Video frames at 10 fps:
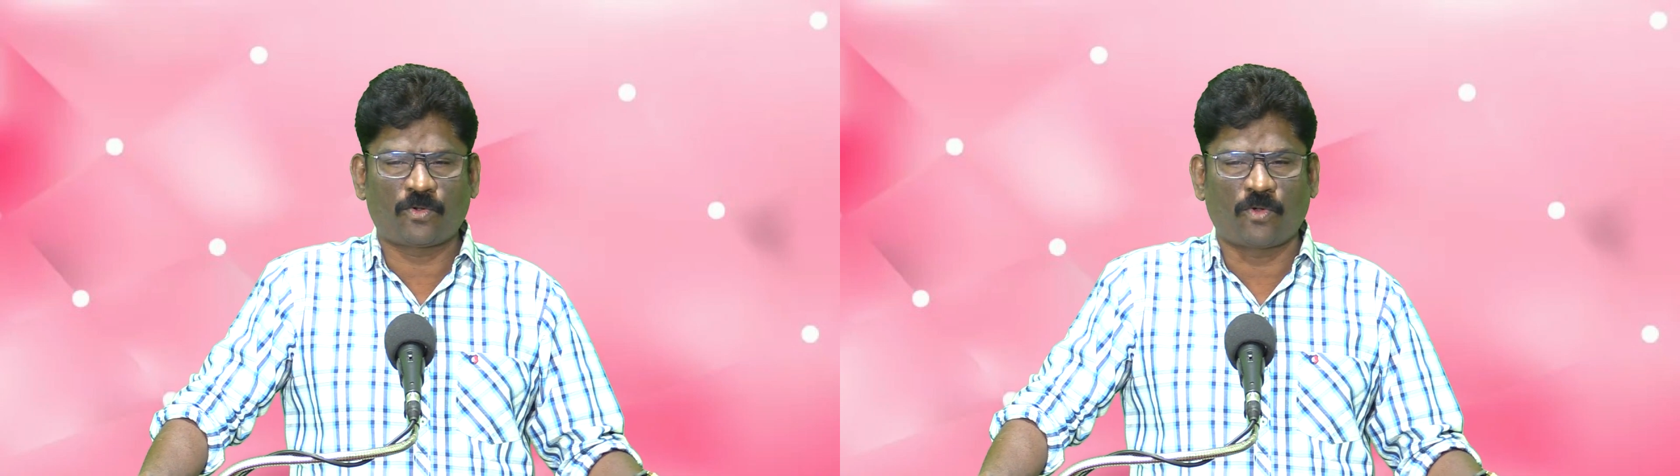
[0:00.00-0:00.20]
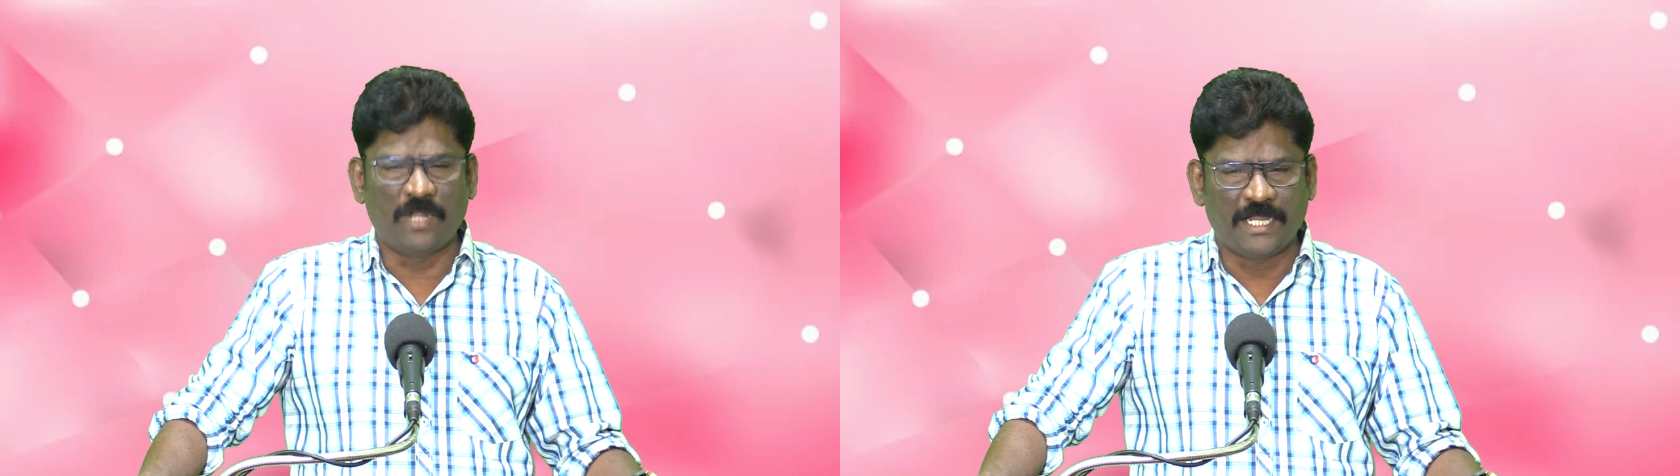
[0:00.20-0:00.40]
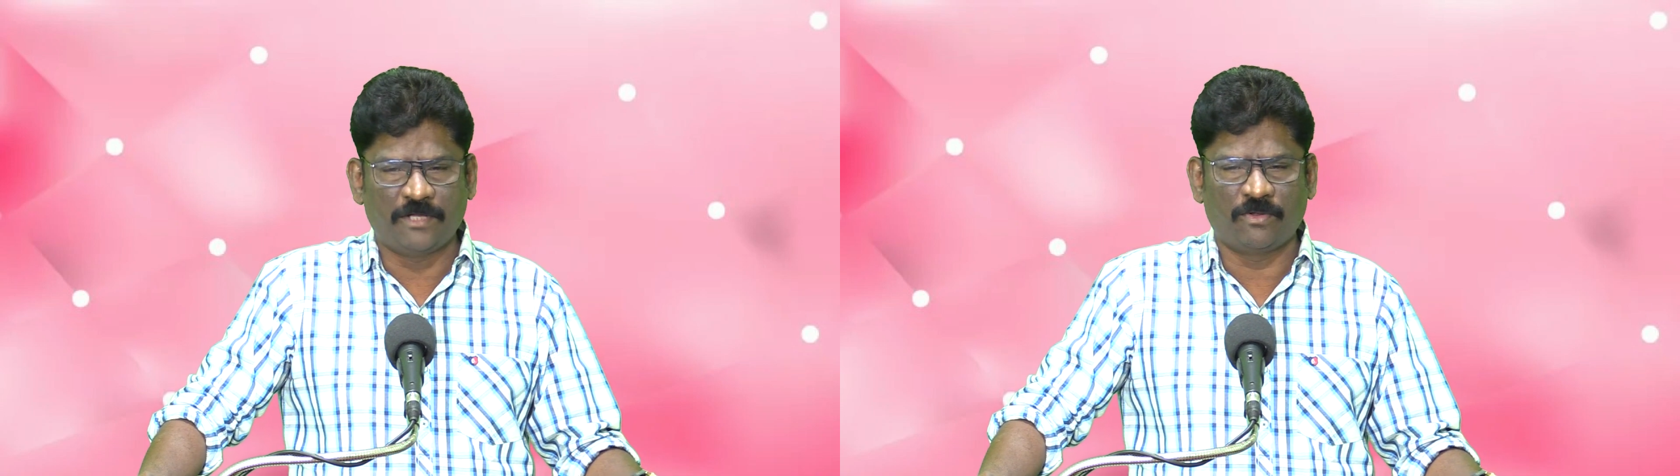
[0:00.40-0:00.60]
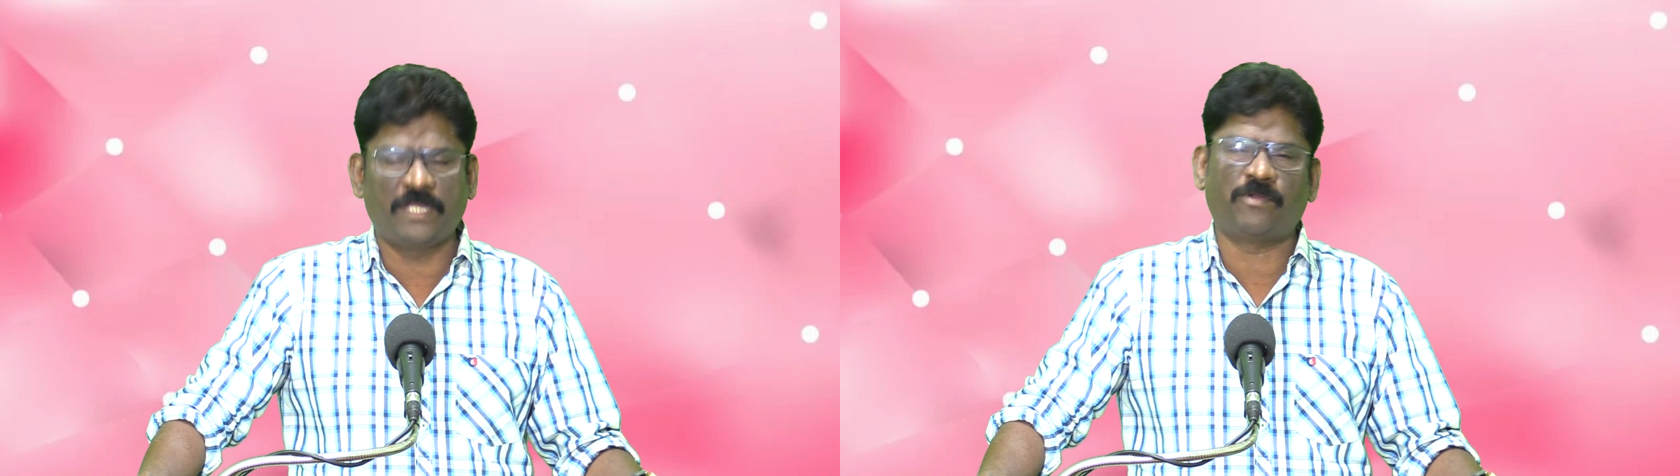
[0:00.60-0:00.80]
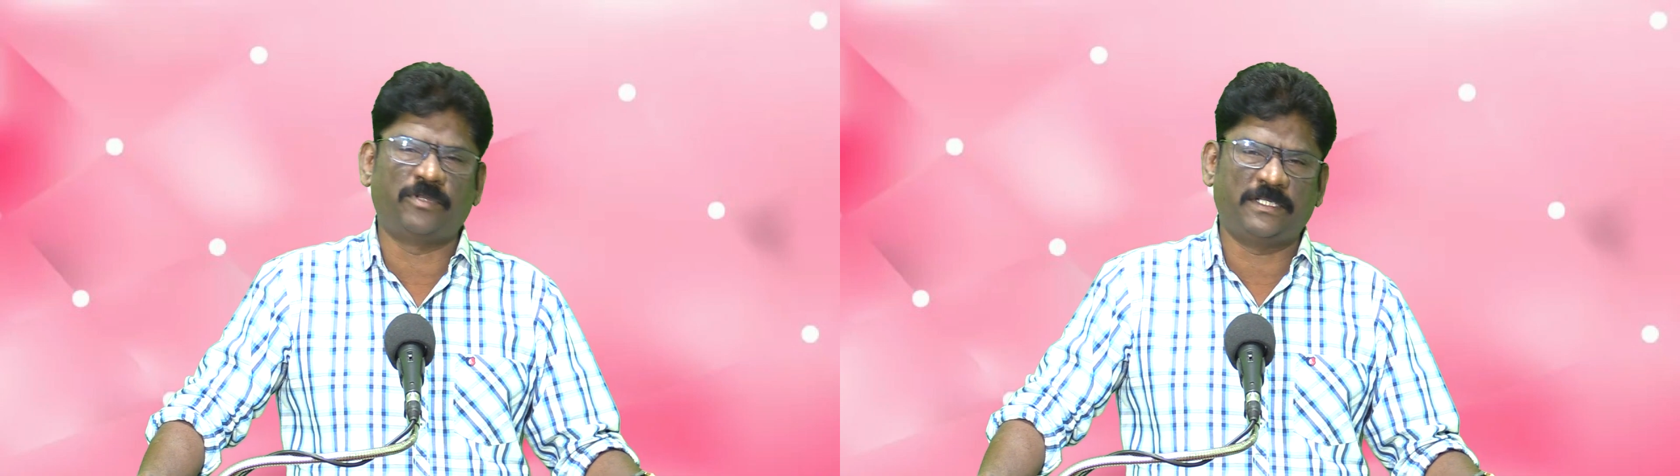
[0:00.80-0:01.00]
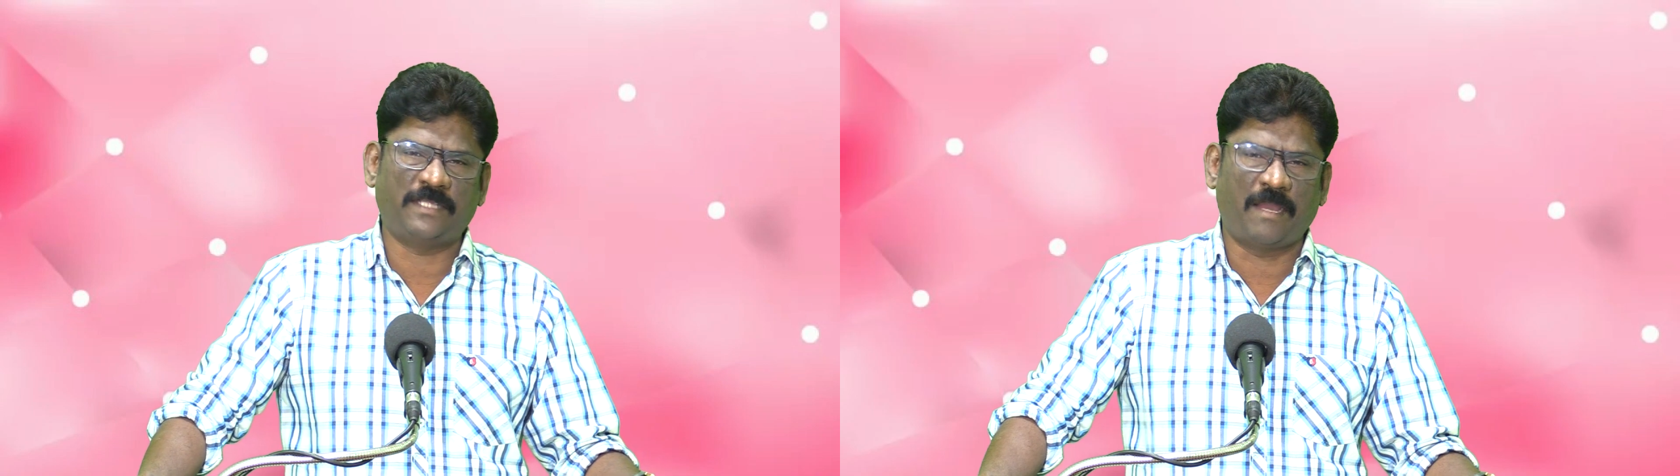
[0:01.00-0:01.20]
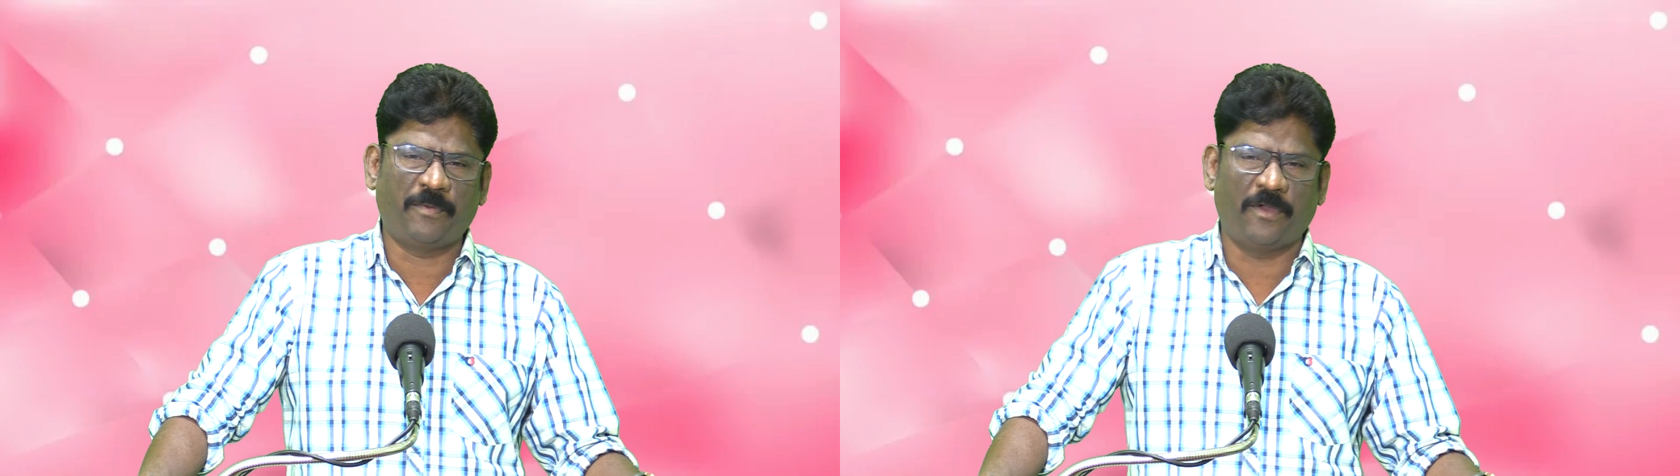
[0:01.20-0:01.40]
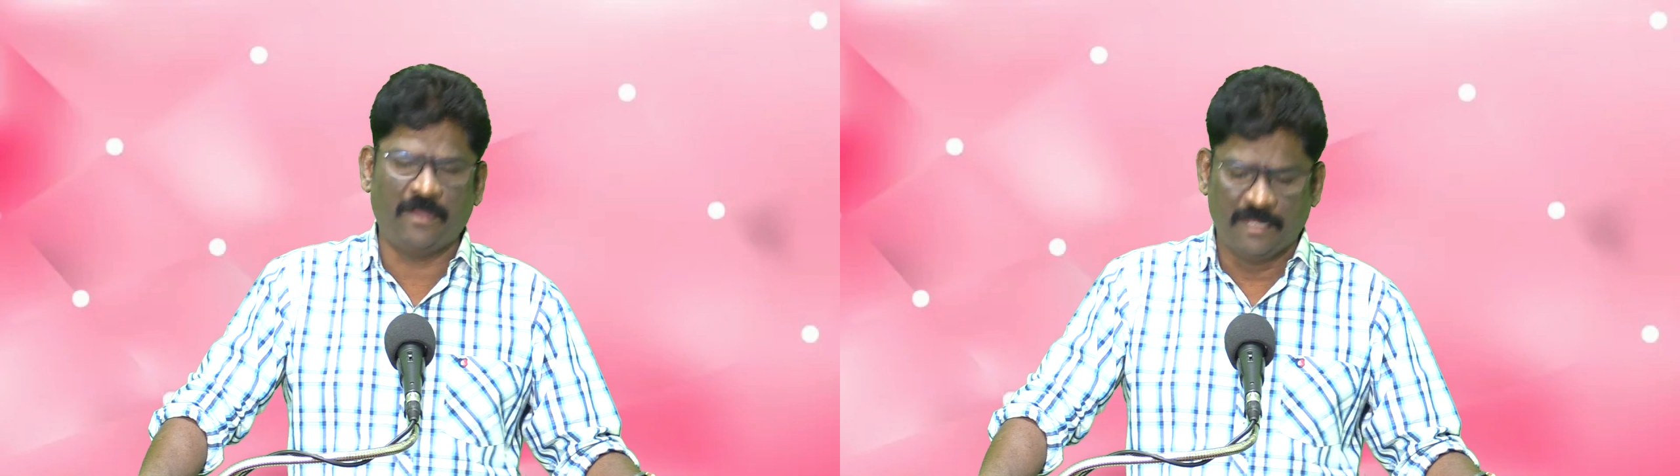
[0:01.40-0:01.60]
கொள்ளை நோயை குறிக்குது
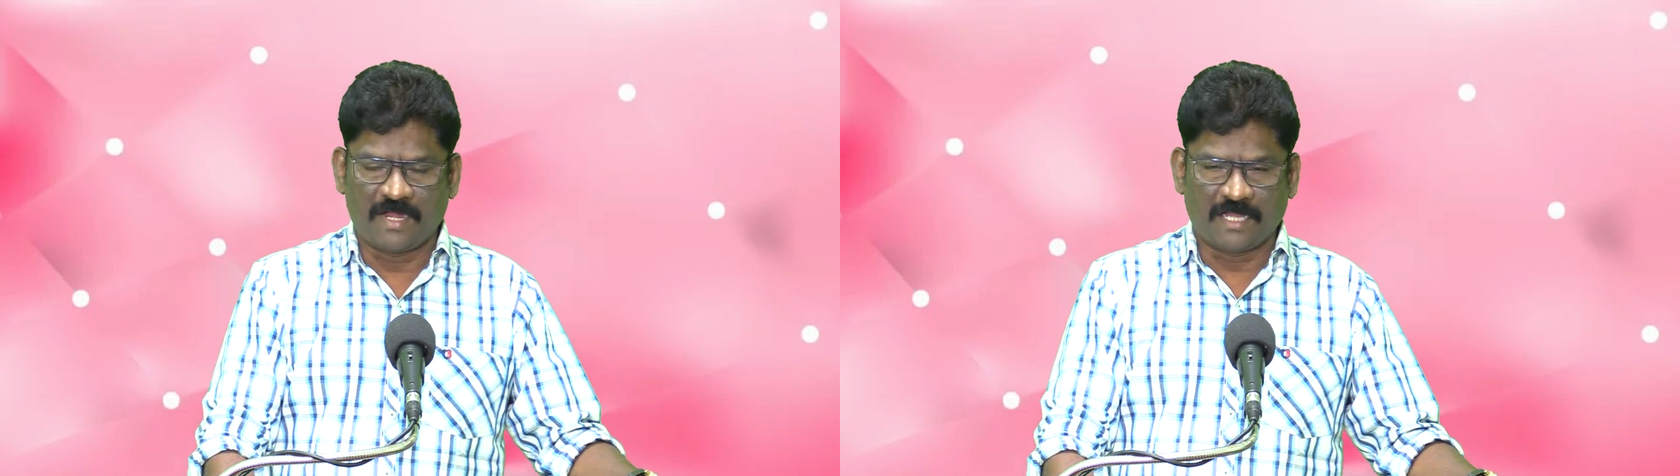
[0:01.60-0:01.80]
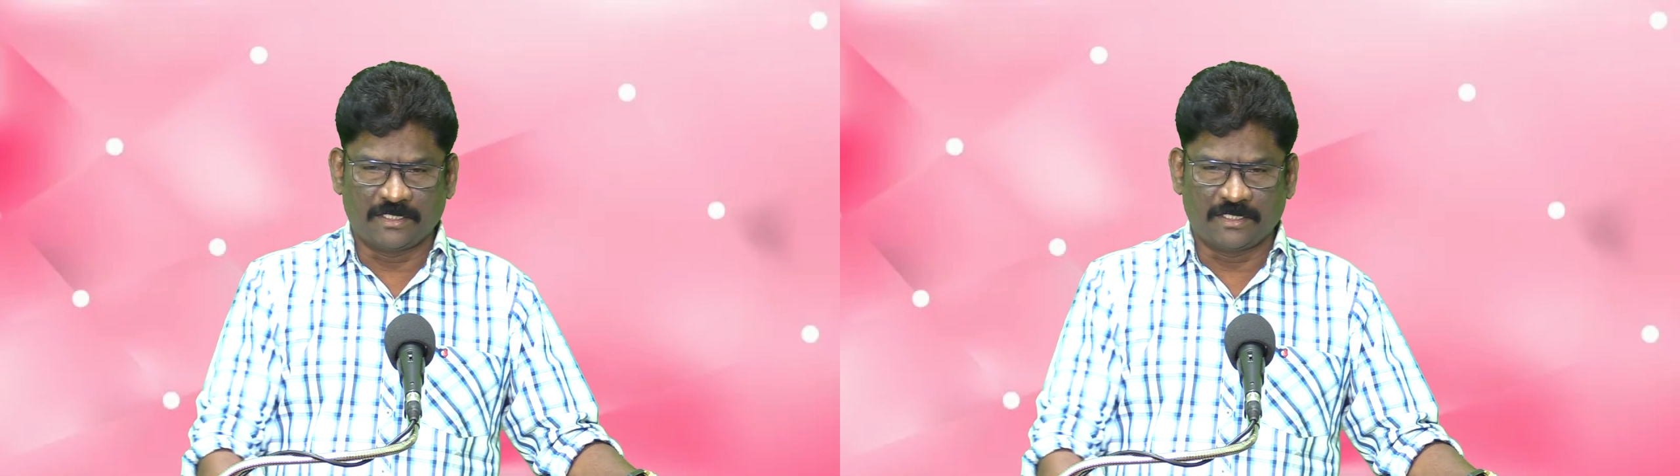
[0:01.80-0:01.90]
அப்போது